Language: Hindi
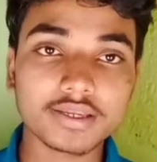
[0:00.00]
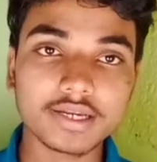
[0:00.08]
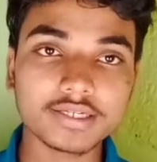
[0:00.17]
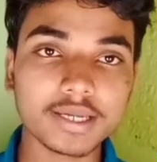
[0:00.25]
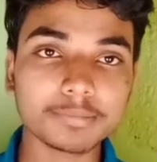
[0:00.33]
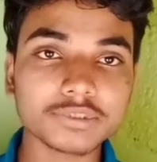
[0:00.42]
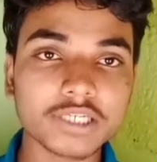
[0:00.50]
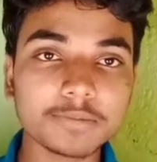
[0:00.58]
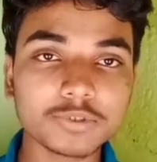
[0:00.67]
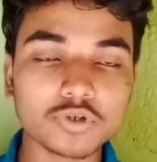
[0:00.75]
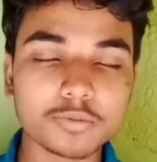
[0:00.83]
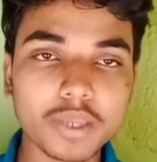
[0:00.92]
यानी आपके चैनल
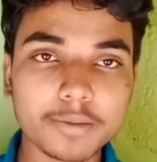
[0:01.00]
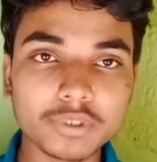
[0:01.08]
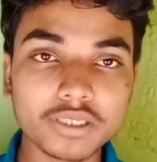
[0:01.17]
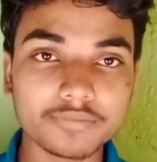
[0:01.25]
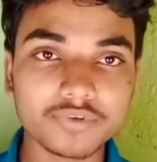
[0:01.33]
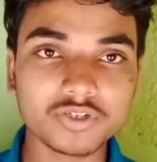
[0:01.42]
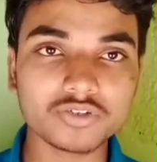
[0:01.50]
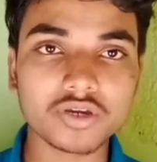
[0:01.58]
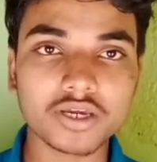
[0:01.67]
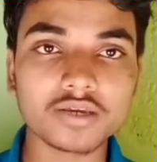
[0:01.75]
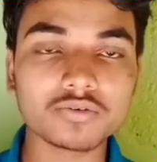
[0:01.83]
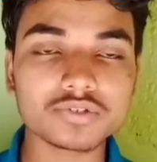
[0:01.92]
पर जो भी अभी वीडियो
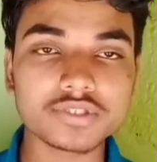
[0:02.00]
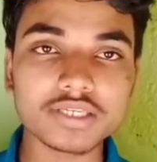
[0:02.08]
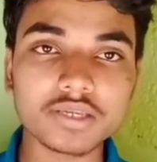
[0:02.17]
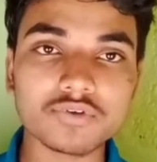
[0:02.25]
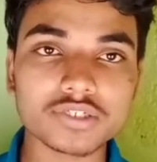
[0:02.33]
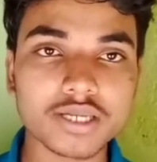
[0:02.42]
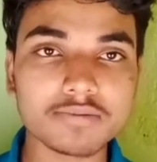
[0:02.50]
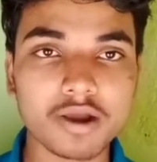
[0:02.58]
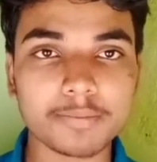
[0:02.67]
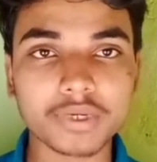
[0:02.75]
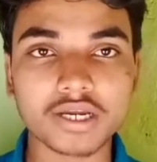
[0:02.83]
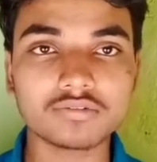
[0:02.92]
है उसी के वॉच टाइम
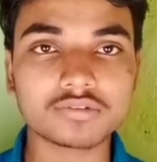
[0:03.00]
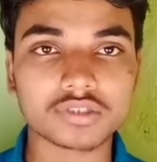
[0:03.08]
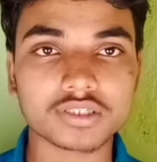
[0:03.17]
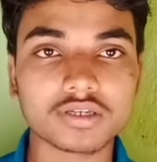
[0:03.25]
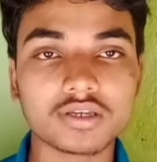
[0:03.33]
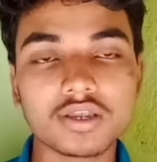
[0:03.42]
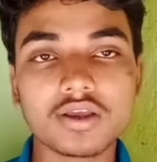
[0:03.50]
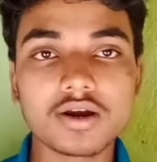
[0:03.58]
वहाँ पे काउंट होते हैं